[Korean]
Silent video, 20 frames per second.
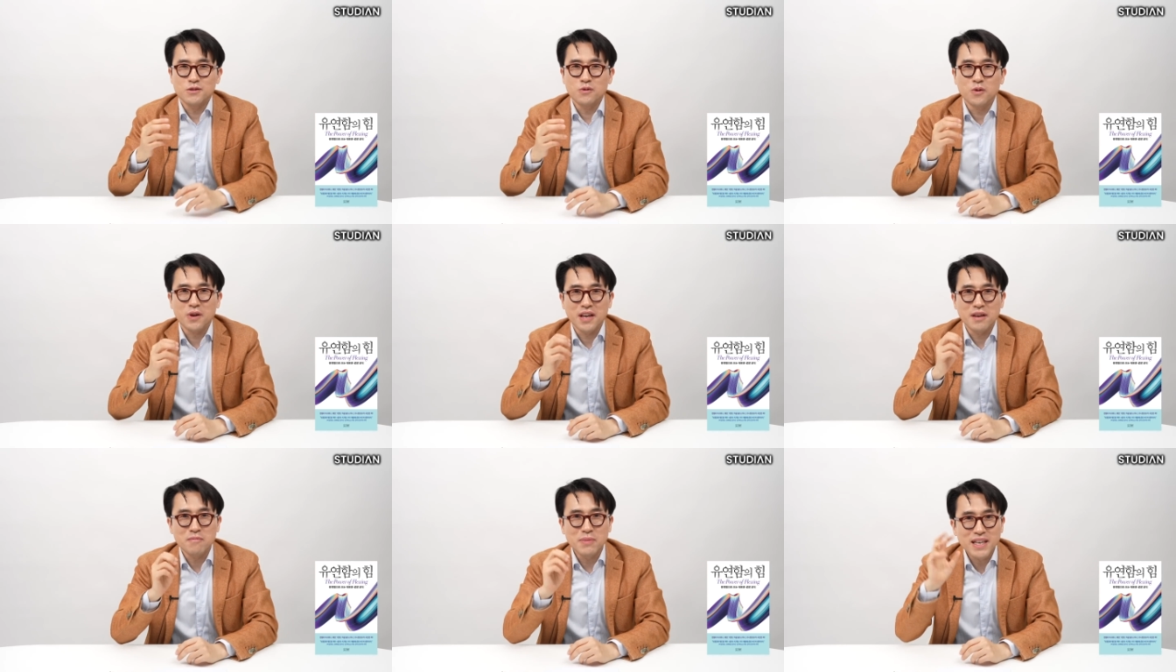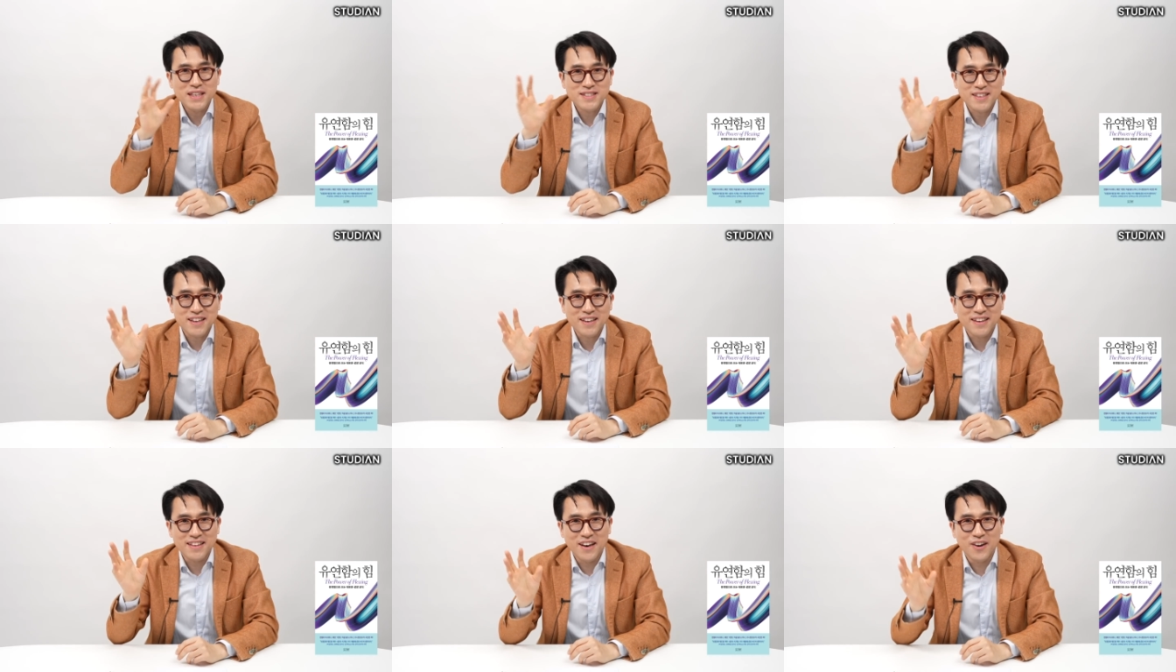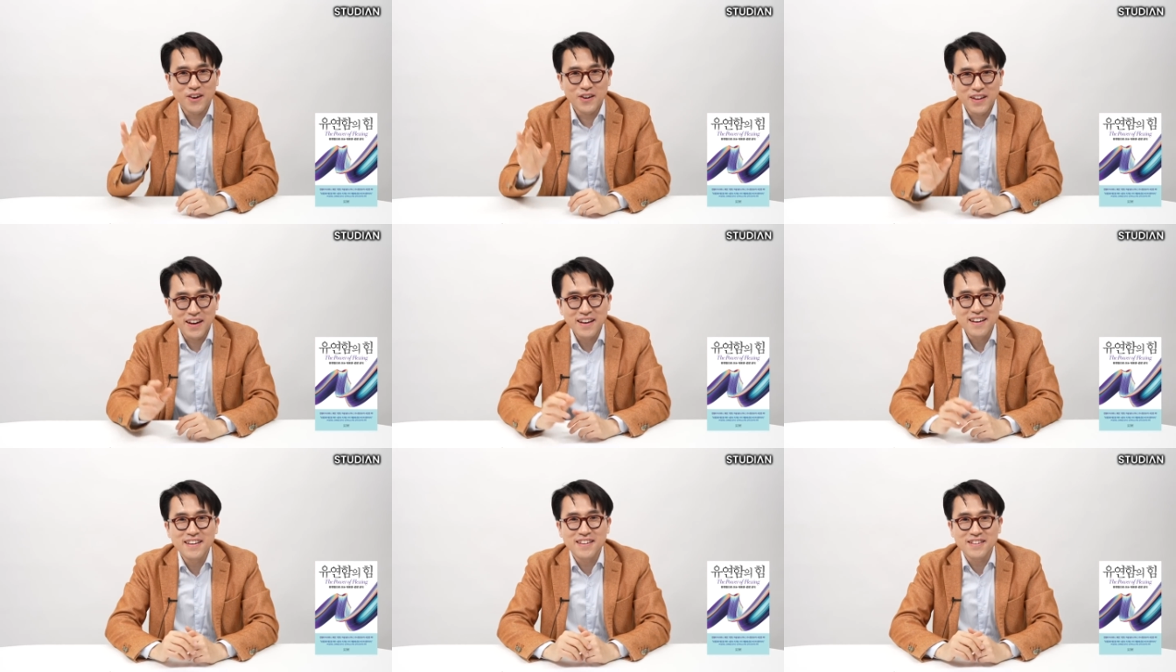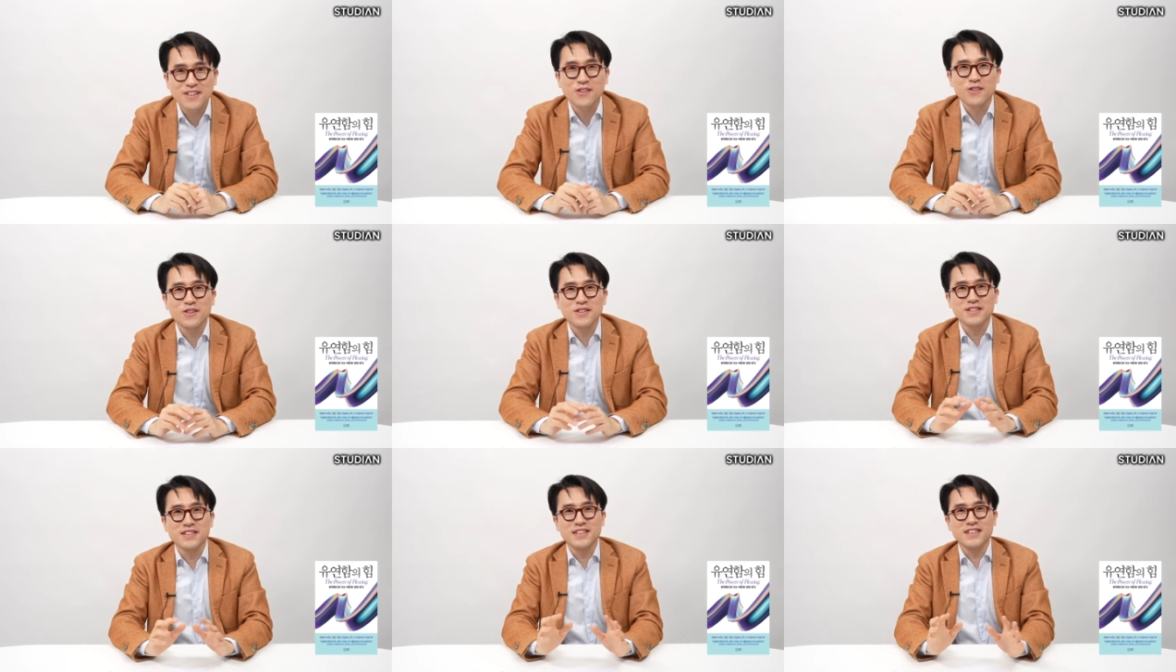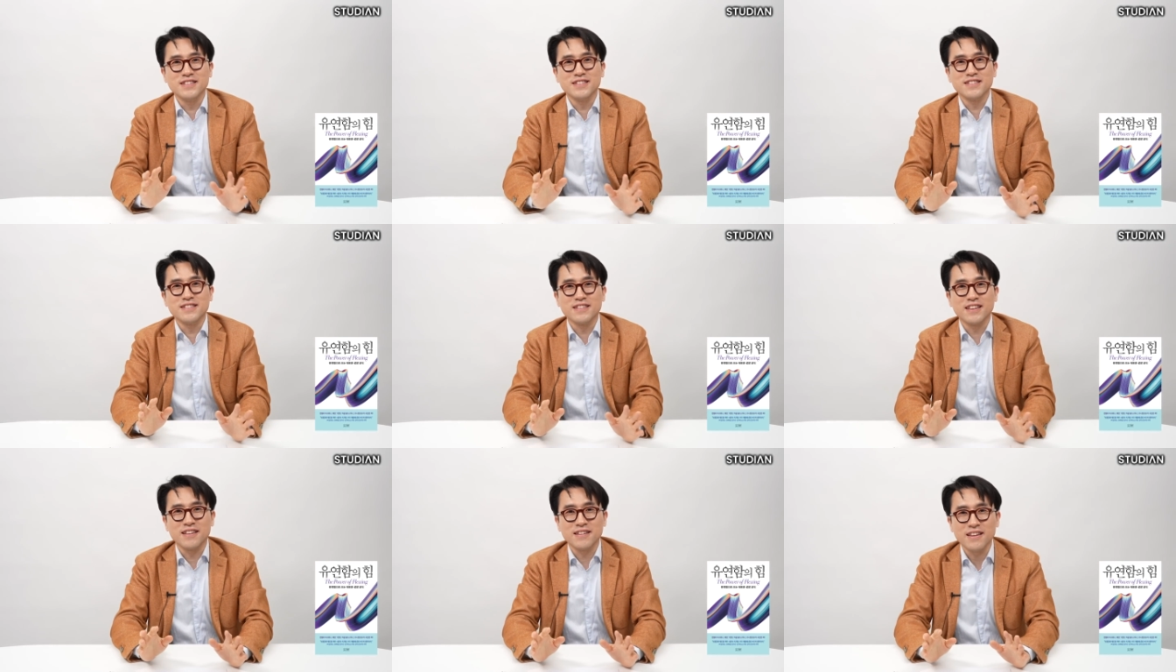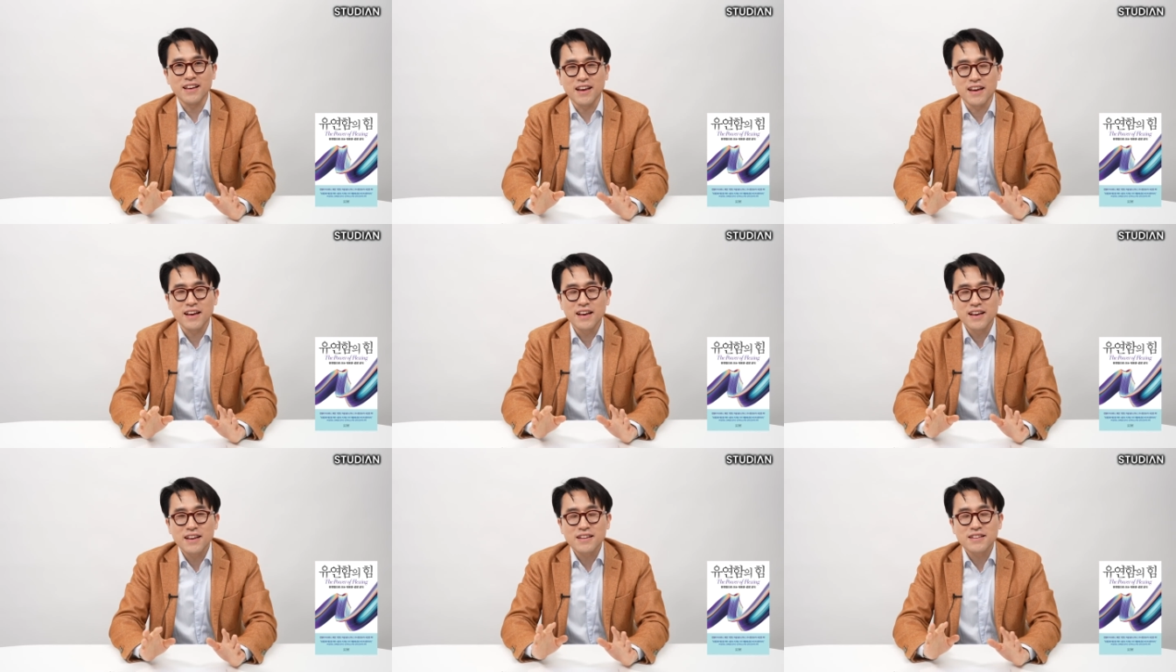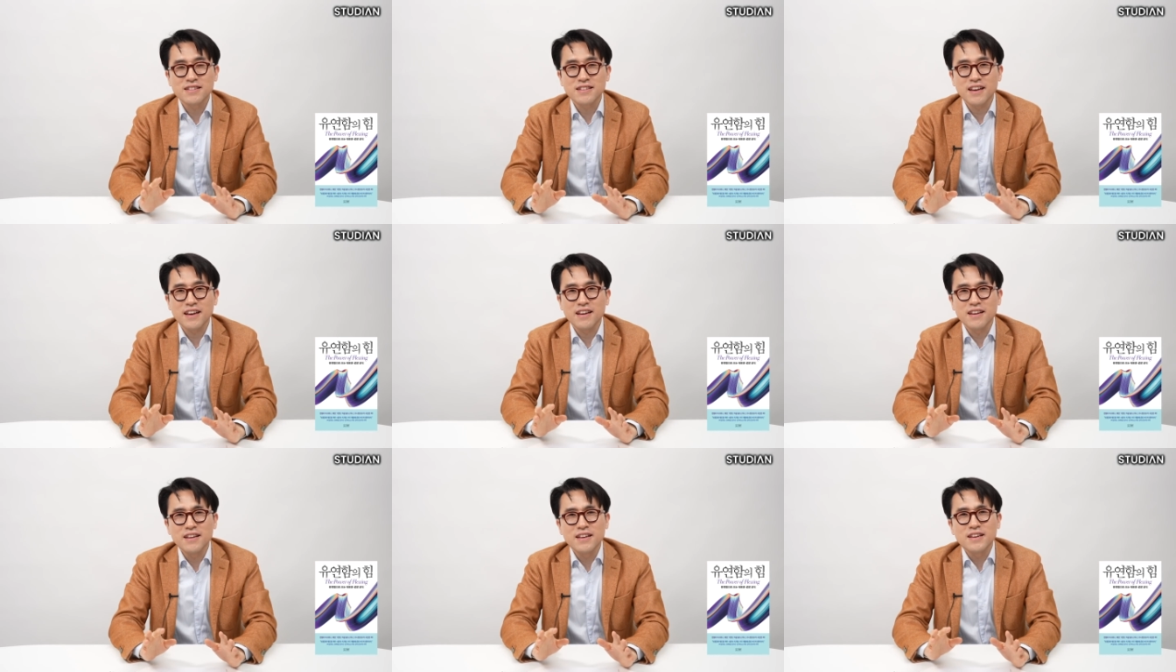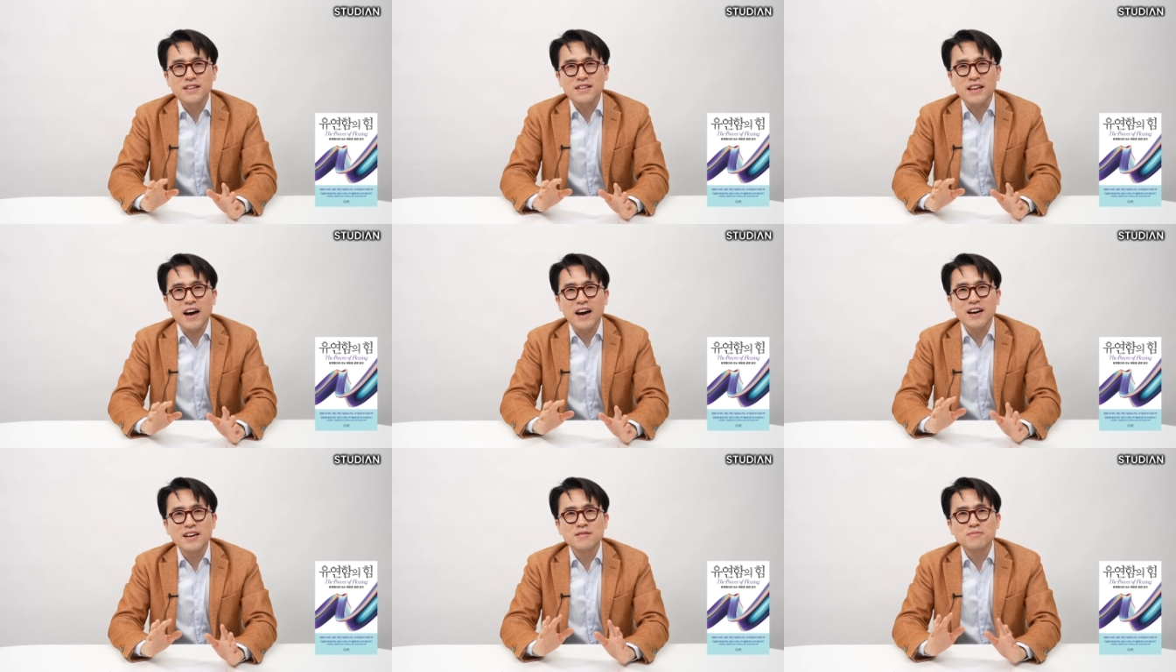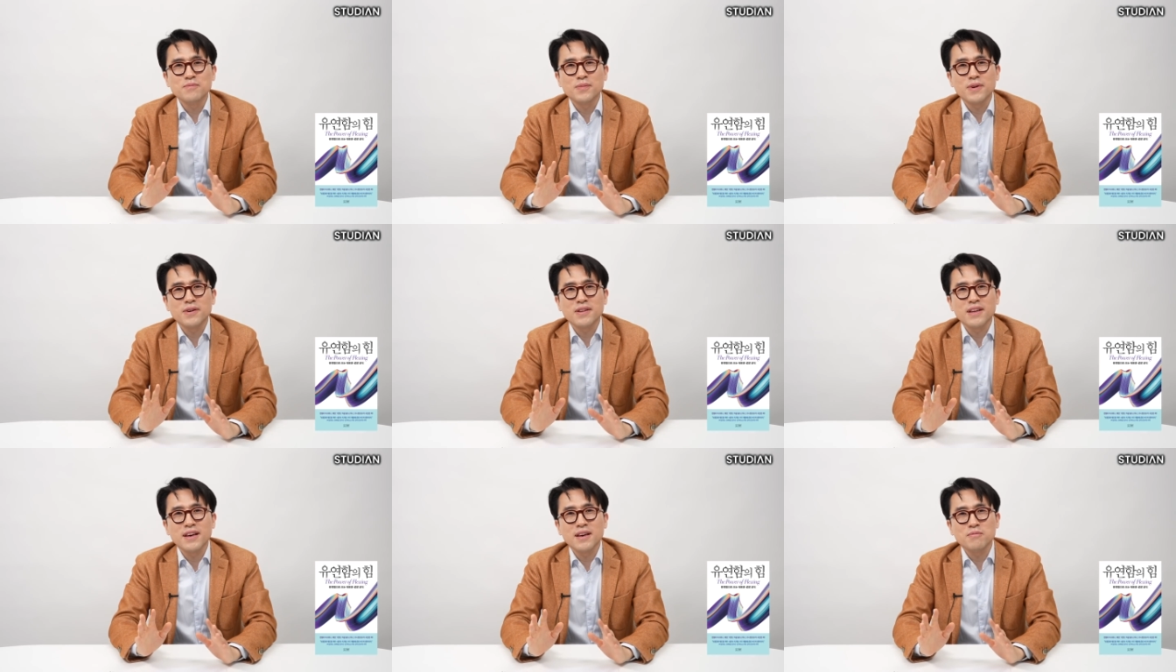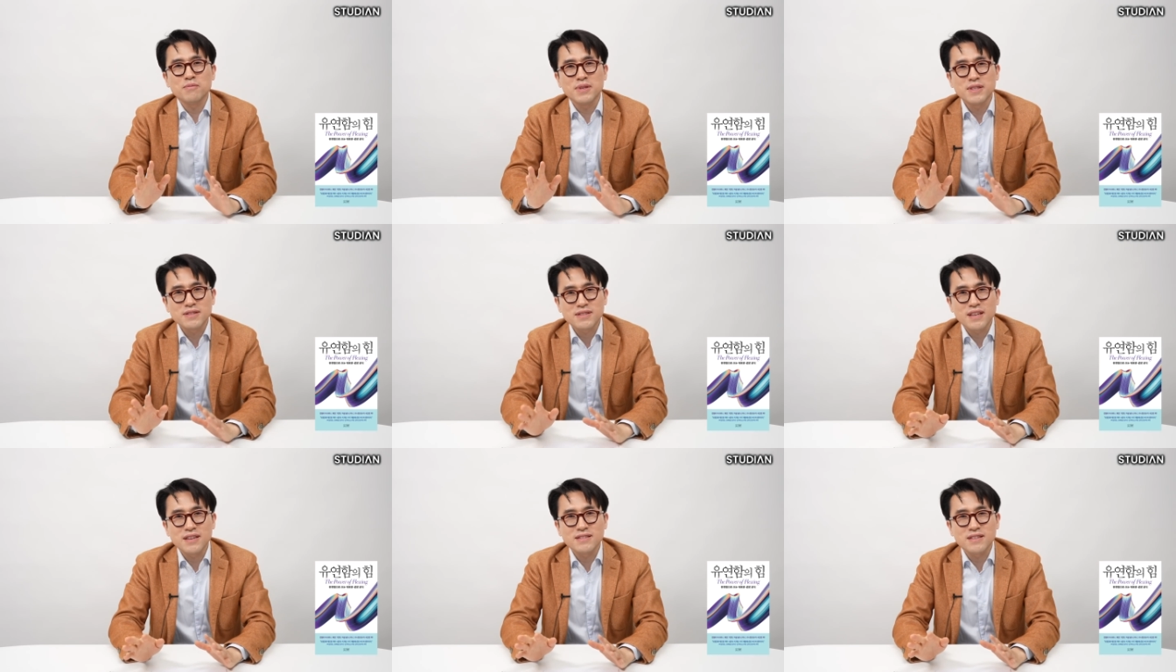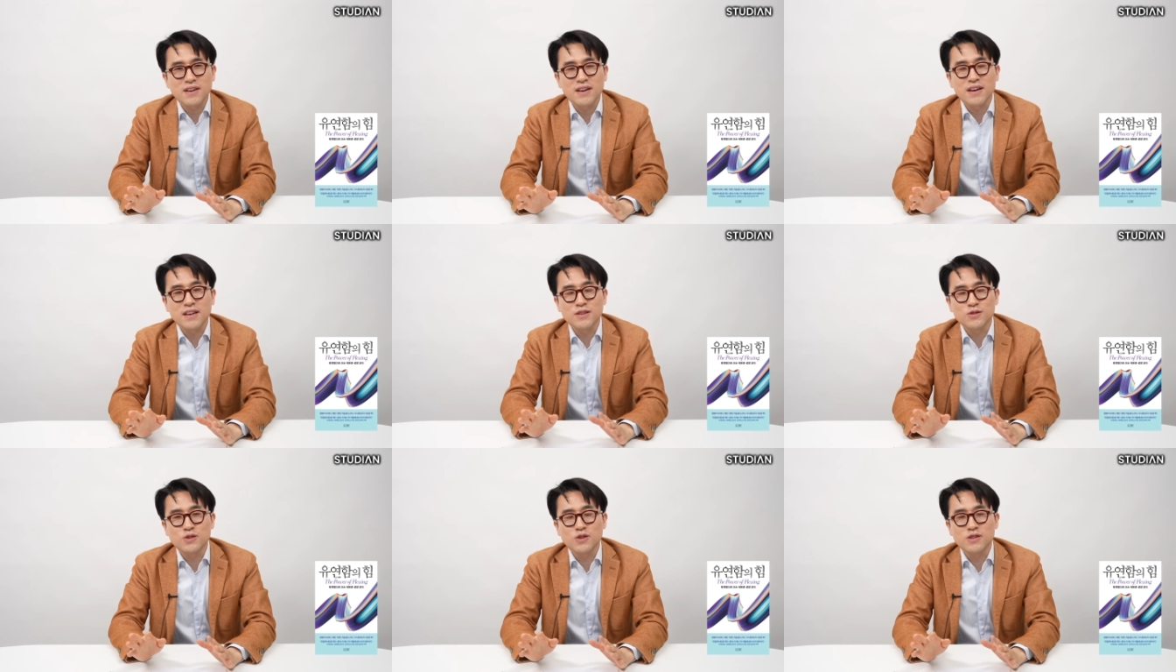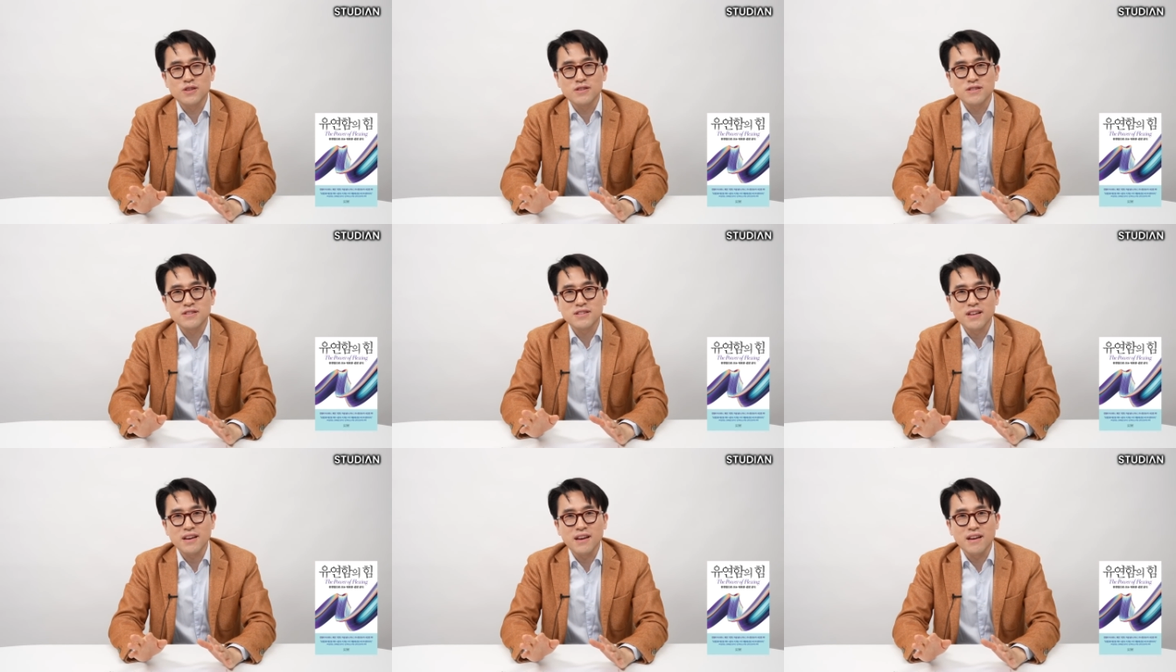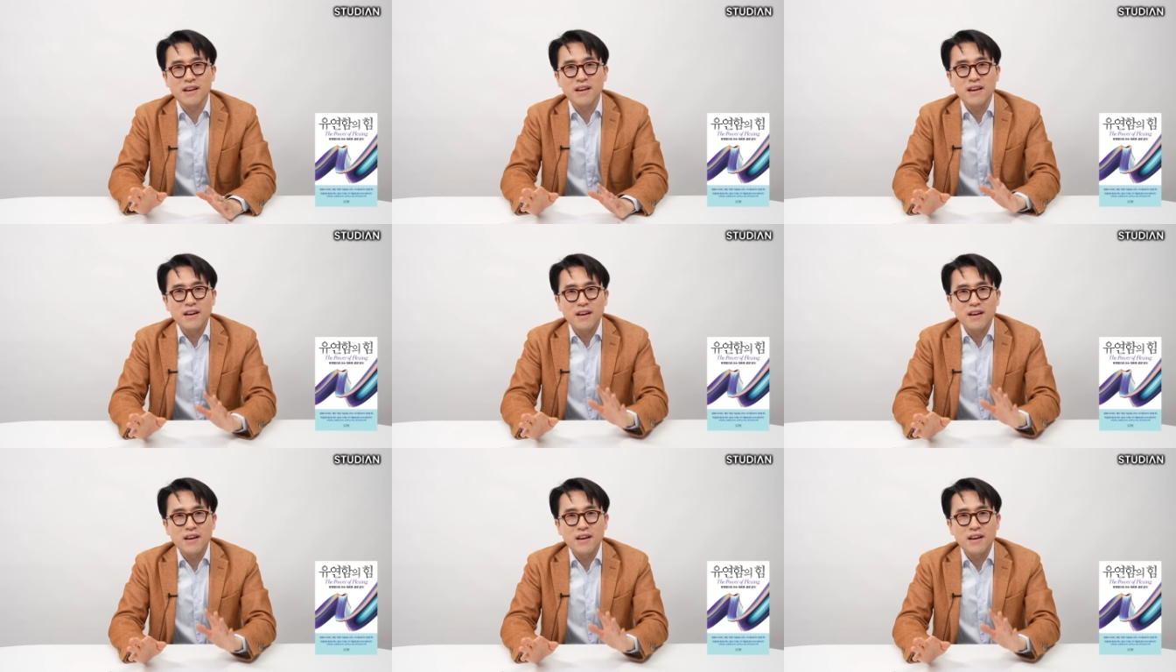노래 삑사리가 나거나 이런 것들이 있을 텐데 그게 다음번에 비슷한 상황이 주어졌을 때